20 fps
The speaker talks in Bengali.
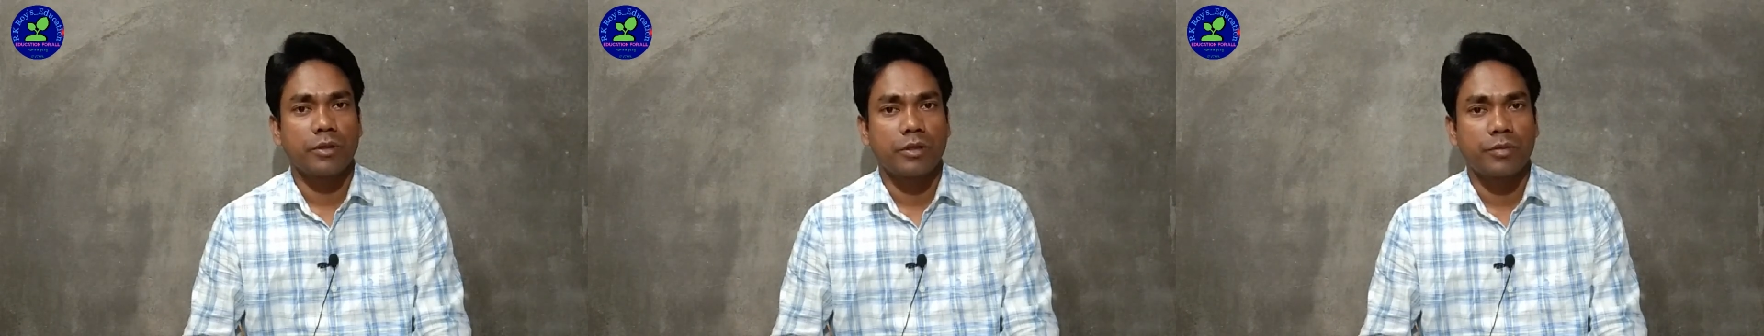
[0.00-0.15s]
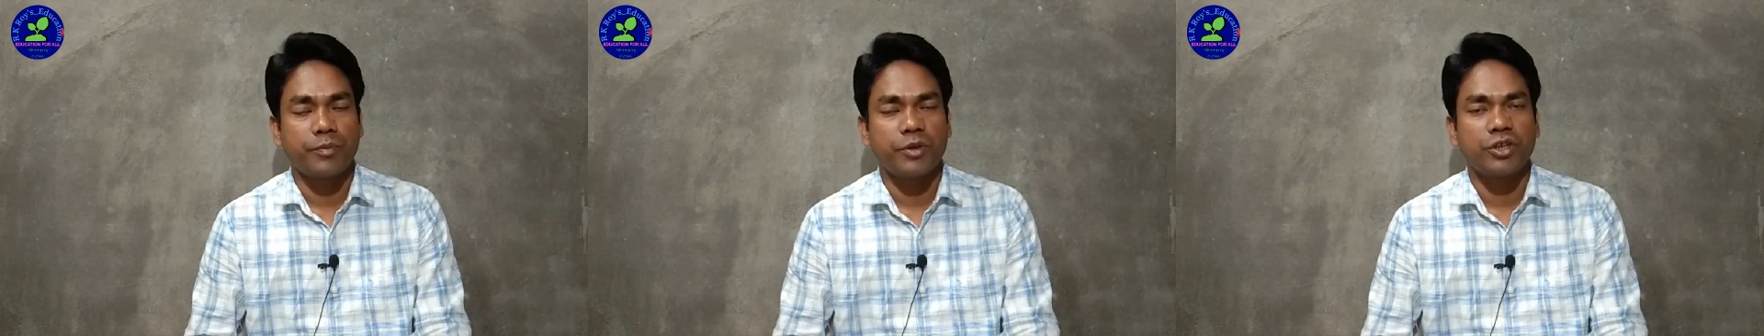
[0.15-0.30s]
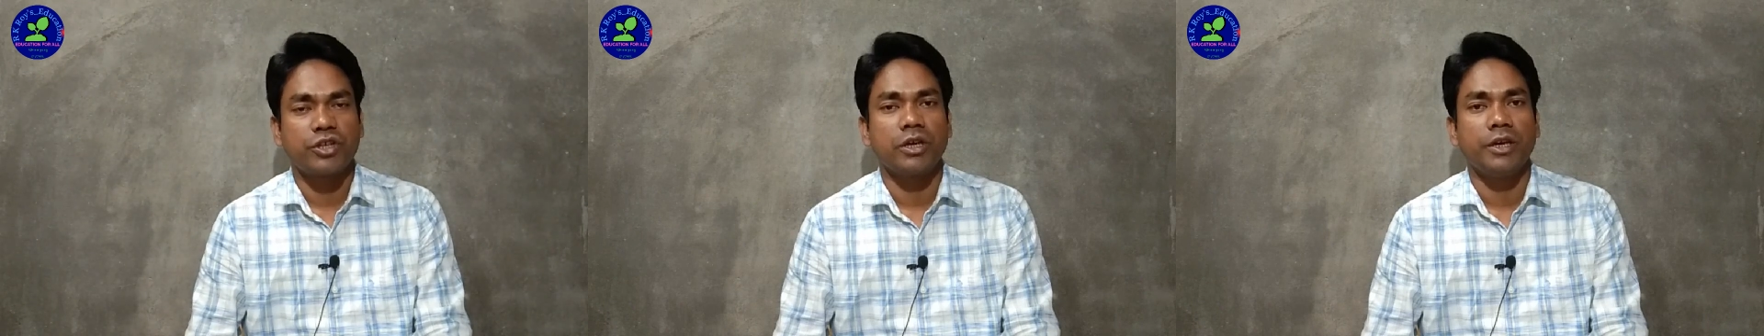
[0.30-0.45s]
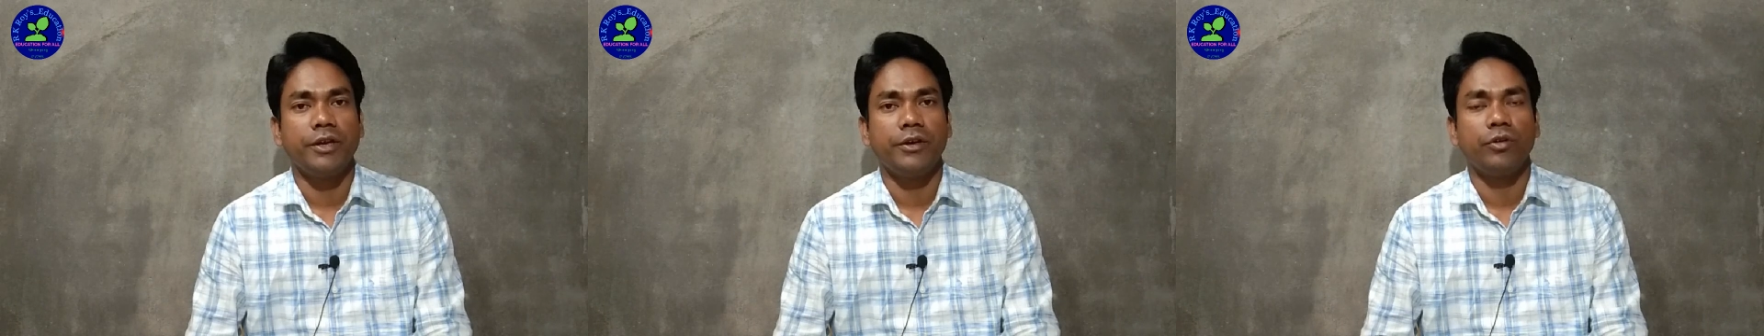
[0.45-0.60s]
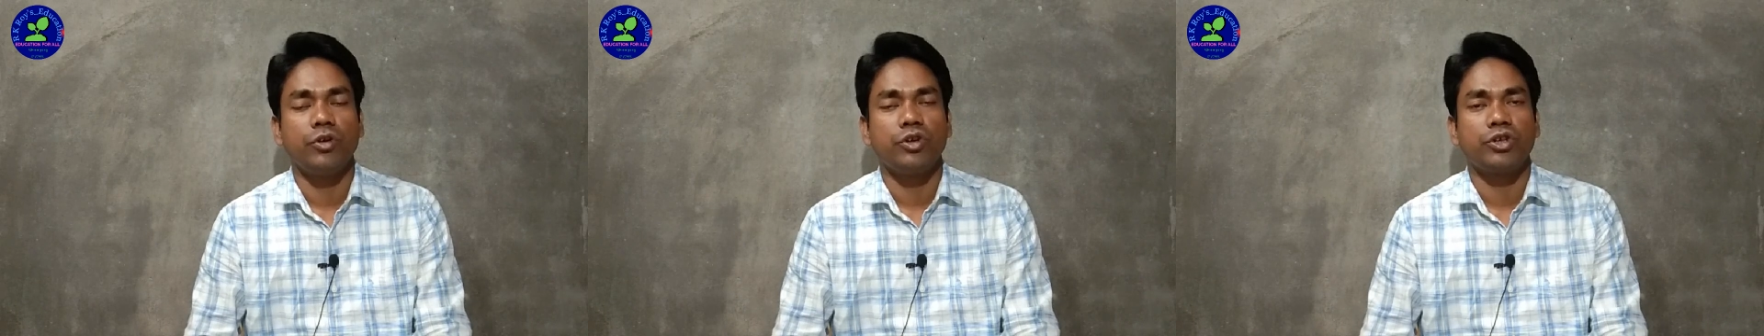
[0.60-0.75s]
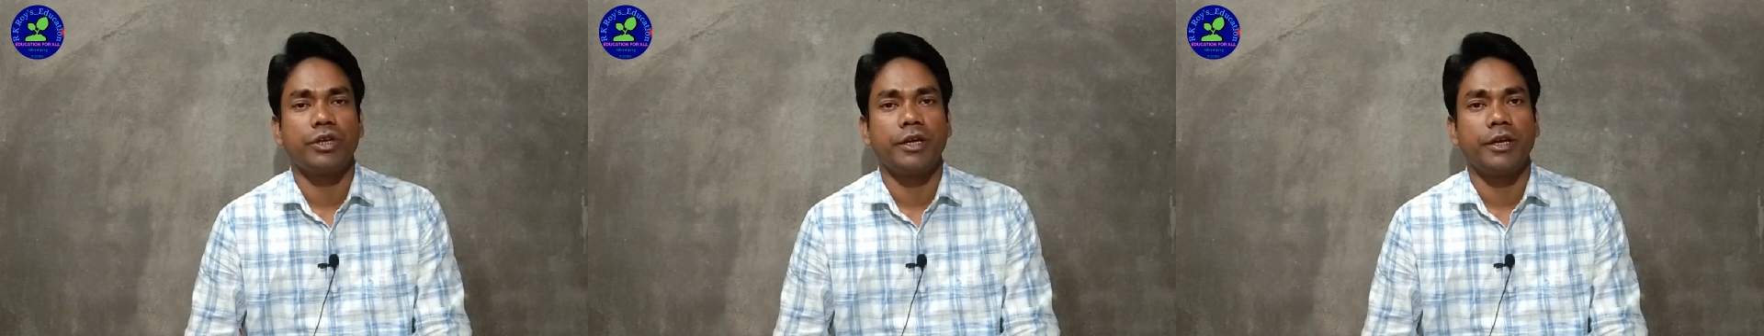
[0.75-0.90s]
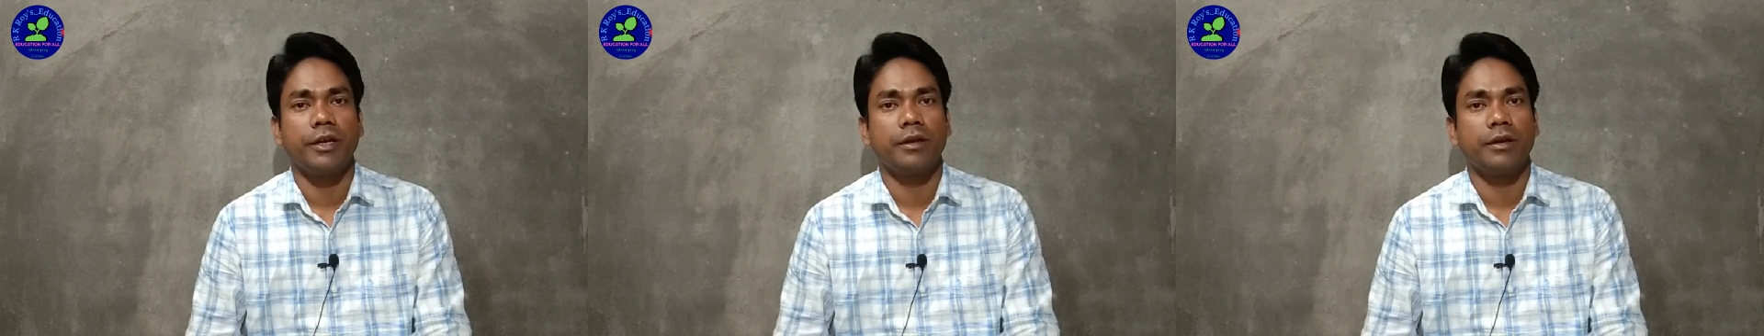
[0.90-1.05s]
স্পেশাল
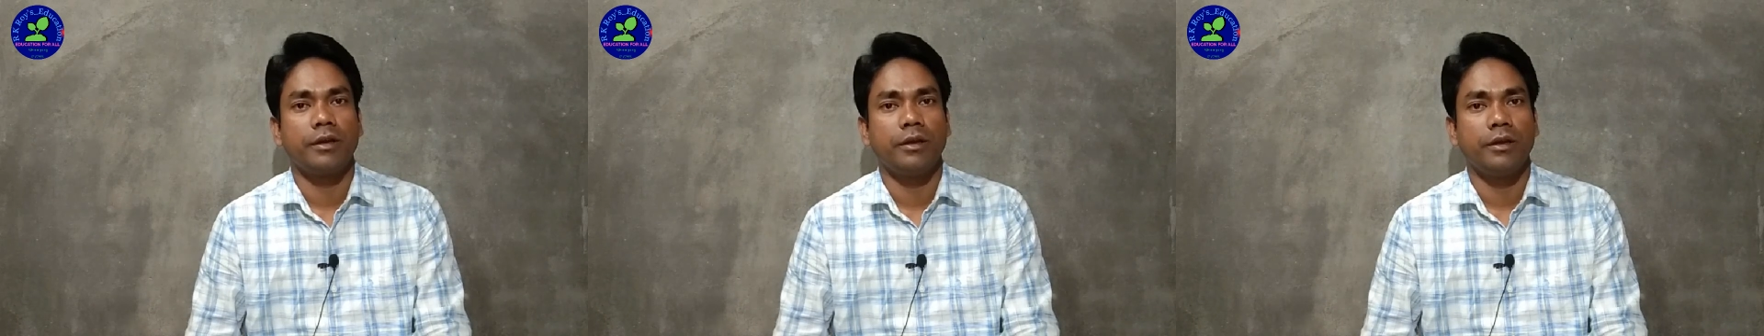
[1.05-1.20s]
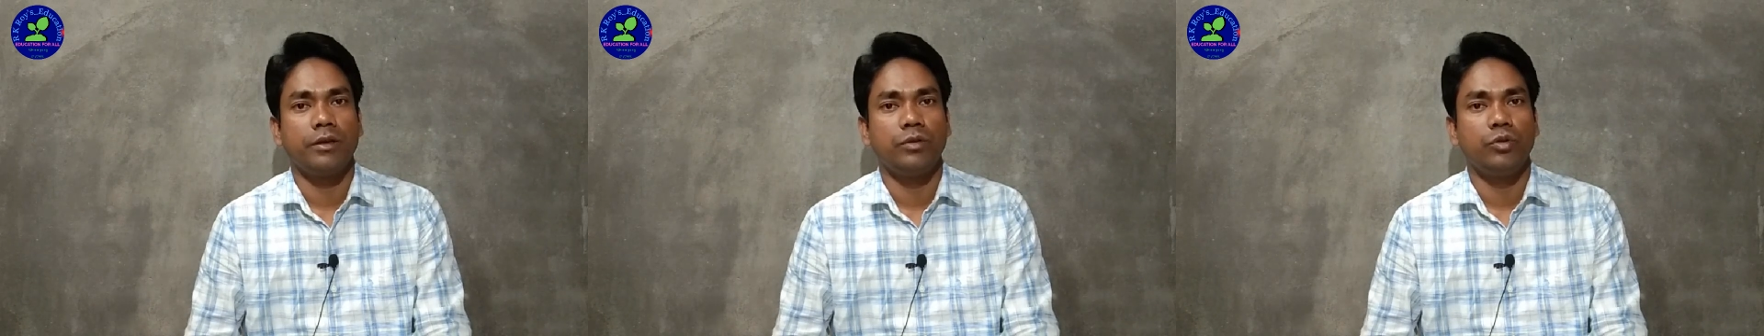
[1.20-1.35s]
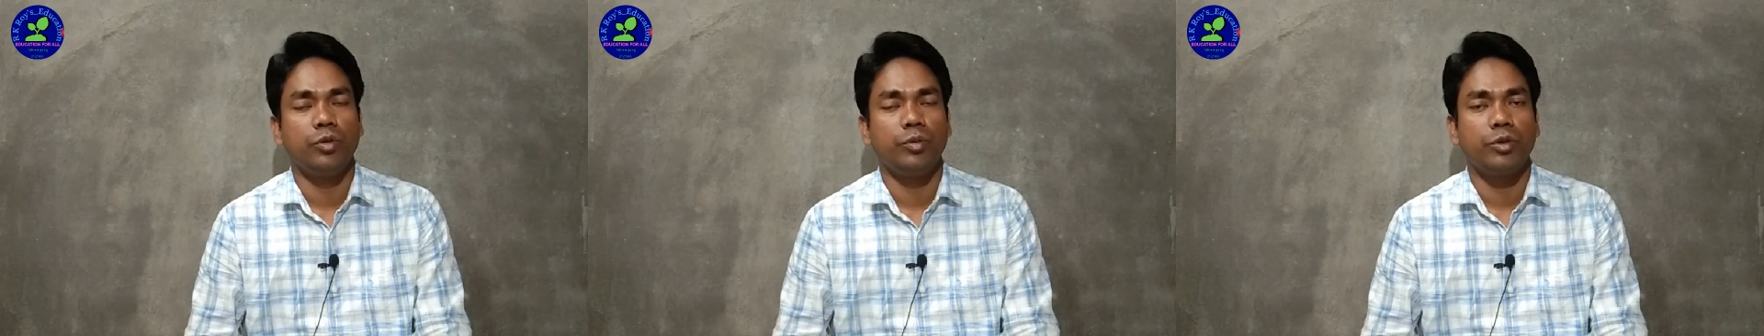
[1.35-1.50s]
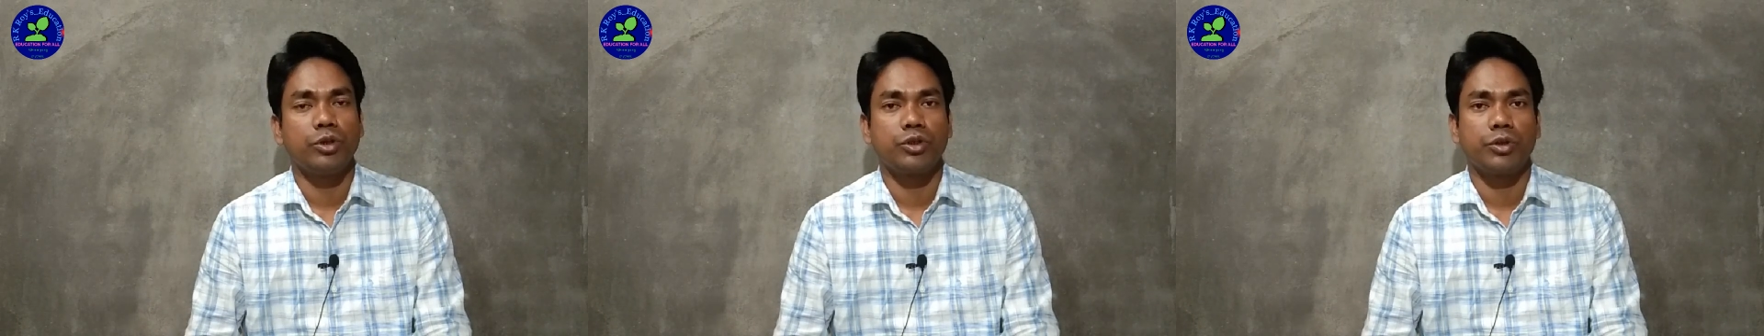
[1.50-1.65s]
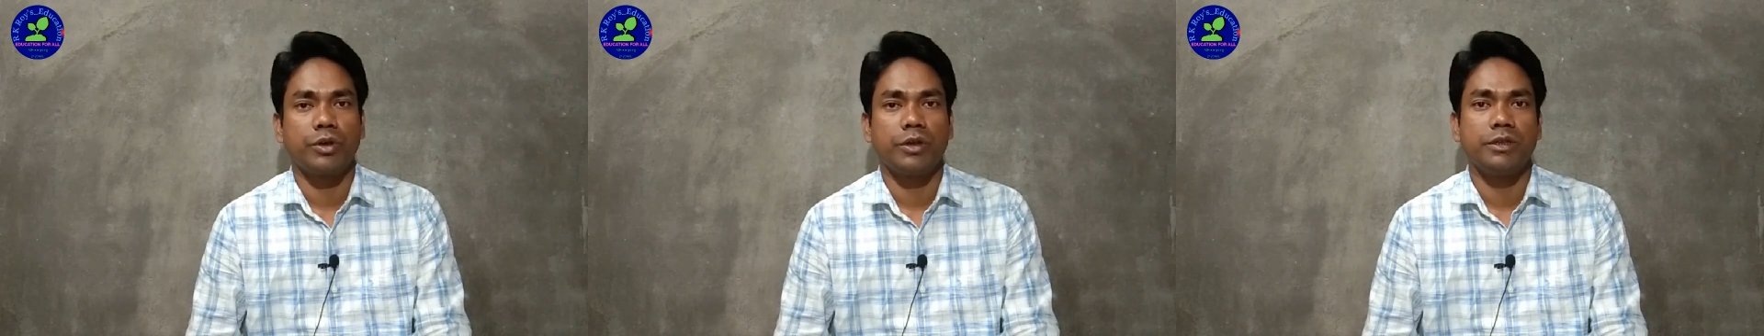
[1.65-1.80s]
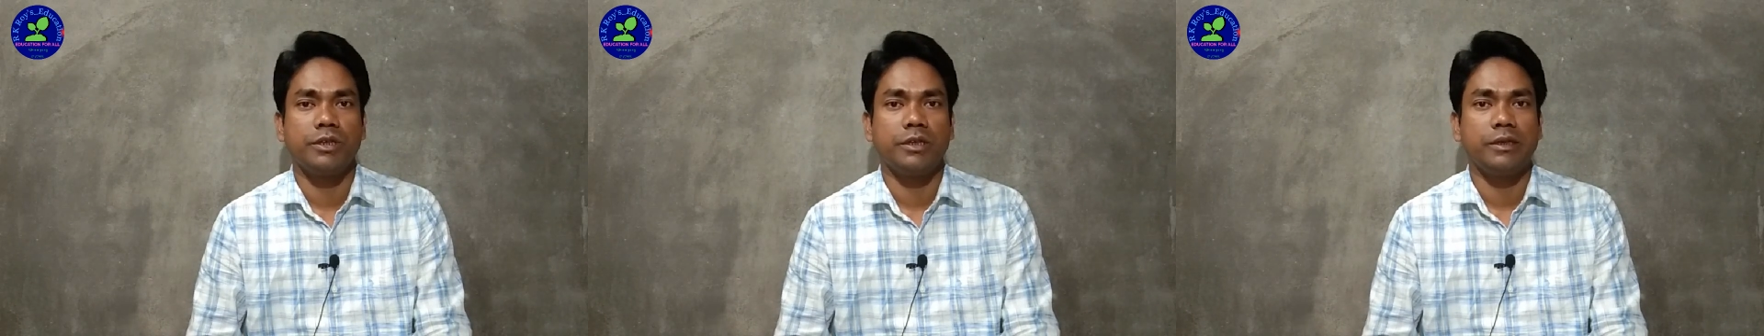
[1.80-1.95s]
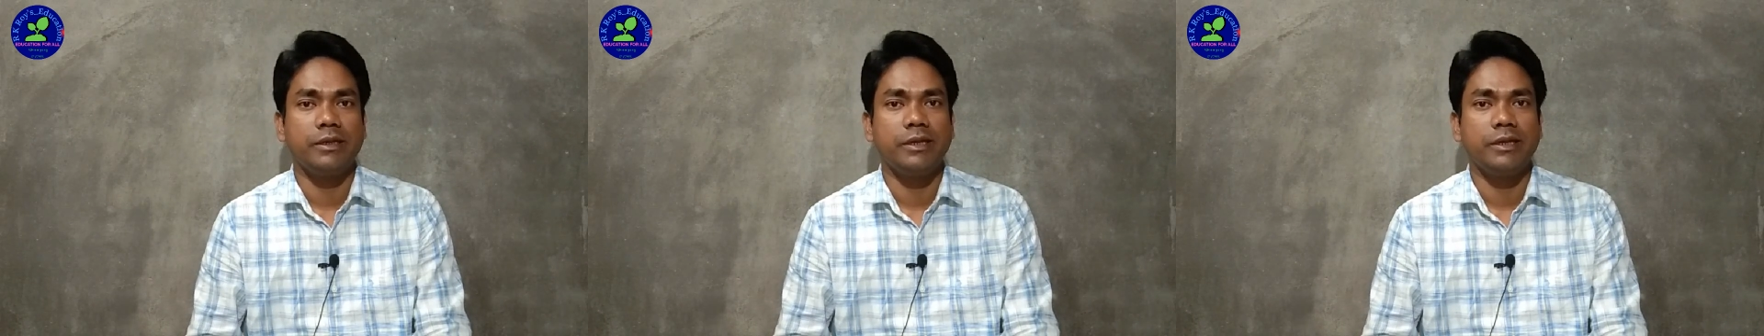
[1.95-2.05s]
এডুকেশনের দু বছরে যে